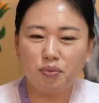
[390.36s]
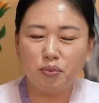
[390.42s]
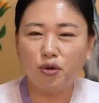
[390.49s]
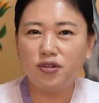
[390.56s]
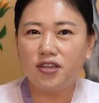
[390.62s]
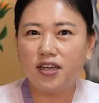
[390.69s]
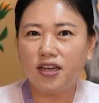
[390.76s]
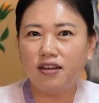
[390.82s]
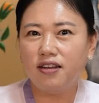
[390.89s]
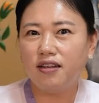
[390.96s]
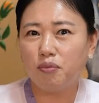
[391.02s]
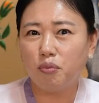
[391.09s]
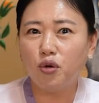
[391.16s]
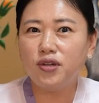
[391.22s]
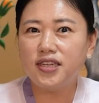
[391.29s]
못
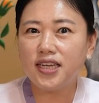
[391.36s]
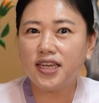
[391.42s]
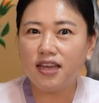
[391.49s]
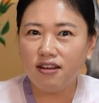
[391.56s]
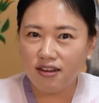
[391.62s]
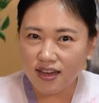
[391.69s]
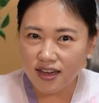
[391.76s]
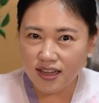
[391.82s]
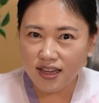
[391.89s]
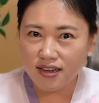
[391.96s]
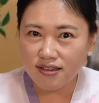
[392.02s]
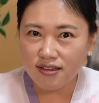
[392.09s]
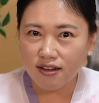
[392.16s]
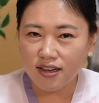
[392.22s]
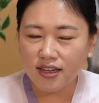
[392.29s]
지킨, 못 지킨 거에
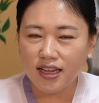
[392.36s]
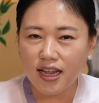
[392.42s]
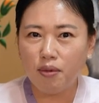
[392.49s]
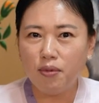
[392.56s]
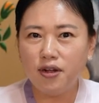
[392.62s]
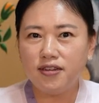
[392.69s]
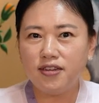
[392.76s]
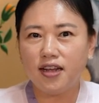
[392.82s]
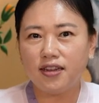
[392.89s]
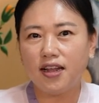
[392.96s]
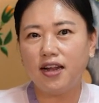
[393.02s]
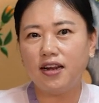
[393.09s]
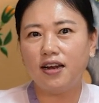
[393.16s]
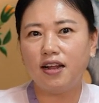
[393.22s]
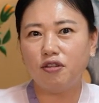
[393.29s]
대해서 나머지
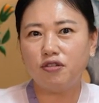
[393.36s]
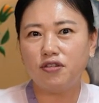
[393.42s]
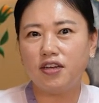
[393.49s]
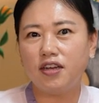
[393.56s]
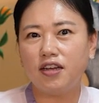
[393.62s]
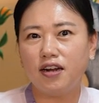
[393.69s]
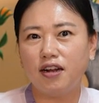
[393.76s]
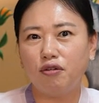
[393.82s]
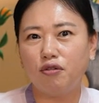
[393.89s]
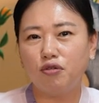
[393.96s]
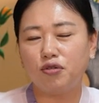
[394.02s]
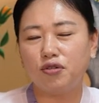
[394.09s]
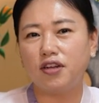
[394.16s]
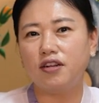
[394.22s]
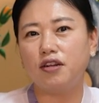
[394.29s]
딸이라도 지키라고
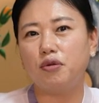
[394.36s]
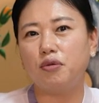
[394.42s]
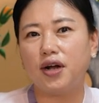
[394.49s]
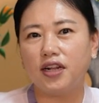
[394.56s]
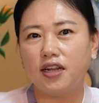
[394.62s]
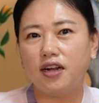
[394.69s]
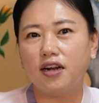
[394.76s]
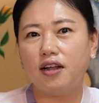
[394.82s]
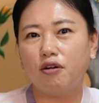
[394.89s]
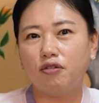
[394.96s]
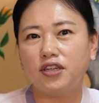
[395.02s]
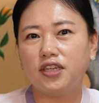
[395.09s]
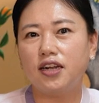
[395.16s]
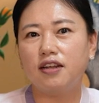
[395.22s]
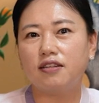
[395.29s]
조상들이 왕래를
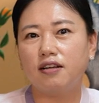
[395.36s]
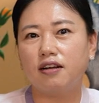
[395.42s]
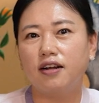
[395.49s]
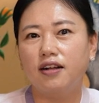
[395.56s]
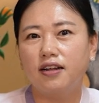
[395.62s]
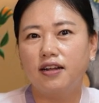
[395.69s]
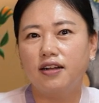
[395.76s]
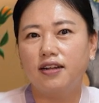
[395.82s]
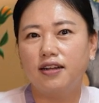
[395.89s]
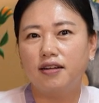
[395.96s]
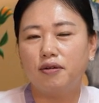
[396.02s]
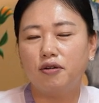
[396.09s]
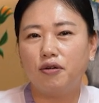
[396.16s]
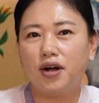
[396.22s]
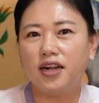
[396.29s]
하고 신해서
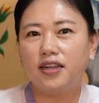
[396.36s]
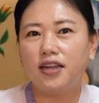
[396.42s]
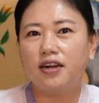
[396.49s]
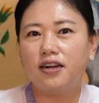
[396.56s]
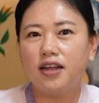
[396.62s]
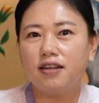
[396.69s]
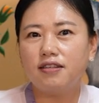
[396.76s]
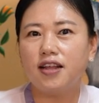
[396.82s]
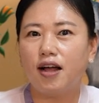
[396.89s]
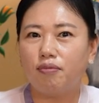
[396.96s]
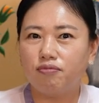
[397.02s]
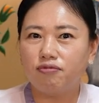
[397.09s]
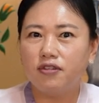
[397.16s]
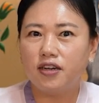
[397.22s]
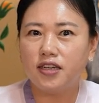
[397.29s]
왕래를 해서
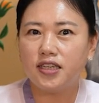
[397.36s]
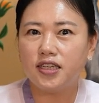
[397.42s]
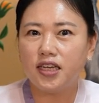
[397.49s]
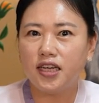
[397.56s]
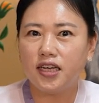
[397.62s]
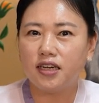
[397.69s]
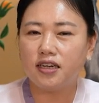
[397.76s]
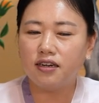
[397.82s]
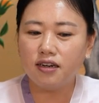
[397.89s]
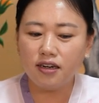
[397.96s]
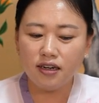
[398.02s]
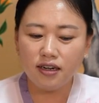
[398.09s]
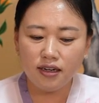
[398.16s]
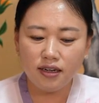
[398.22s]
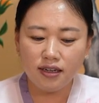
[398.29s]
아픈 거지
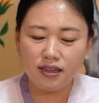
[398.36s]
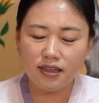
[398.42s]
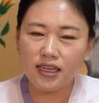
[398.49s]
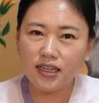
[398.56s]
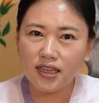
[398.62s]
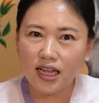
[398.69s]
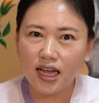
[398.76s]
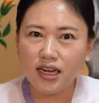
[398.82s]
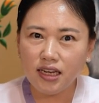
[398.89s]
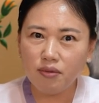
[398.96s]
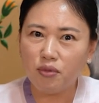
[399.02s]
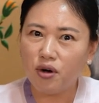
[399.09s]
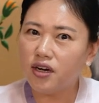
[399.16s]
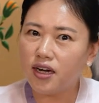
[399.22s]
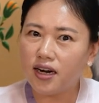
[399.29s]
그걸 이 딸이
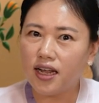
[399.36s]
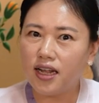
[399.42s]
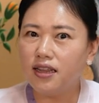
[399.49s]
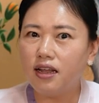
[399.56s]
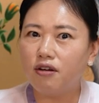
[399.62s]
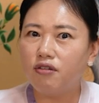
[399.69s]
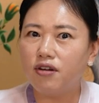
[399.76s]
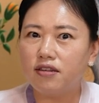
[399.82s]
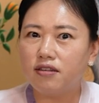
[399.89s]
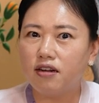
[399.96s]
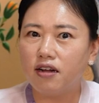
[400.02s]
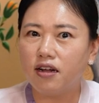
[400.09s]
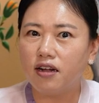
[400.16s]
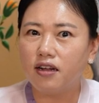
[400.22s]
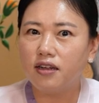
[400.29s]
뭔가를 한다고
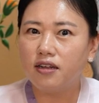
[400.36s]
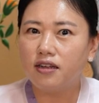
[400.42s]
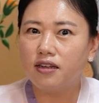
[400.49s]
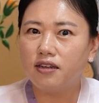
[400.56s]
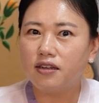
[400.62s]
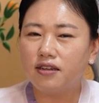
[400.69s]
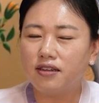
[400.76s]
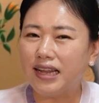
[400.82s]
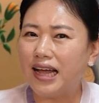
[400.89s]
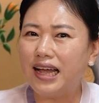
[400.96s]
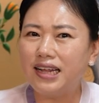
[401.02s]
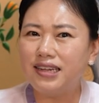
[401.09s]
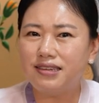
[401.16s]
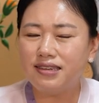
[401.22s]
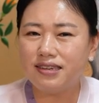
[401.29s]
해서
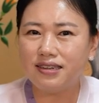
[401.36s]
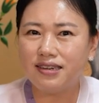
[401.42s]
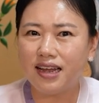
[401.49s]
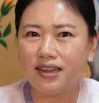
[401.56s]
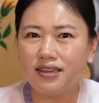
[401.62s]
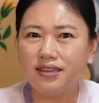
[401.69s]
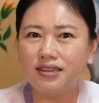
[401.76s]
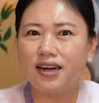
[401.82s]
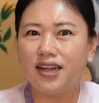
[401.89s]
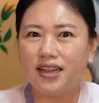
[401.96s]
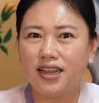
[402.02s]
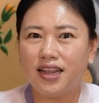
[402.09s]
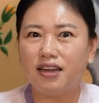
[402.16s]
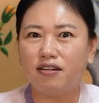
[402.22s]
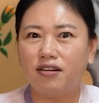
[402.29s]
나아지지는 않는 것
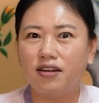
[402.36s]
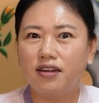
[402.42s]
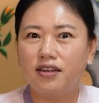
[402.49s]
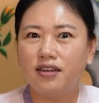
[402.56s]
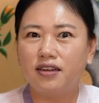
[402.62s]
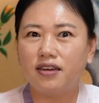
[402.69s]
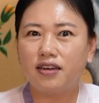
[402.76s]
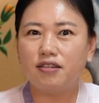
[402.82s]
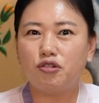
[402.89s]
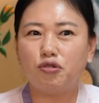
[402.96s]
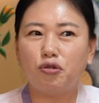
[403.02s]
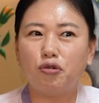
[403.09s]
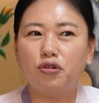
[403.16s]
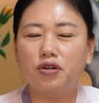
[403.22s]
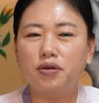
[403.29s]
같아요. 그래서
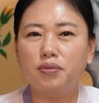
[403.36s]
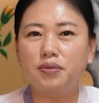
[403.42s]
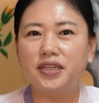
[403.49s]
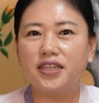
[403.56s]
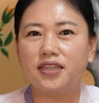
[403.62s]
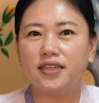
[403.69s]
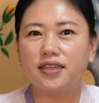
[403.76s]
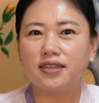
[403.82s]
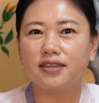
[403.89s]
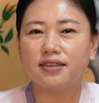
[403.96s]
조금은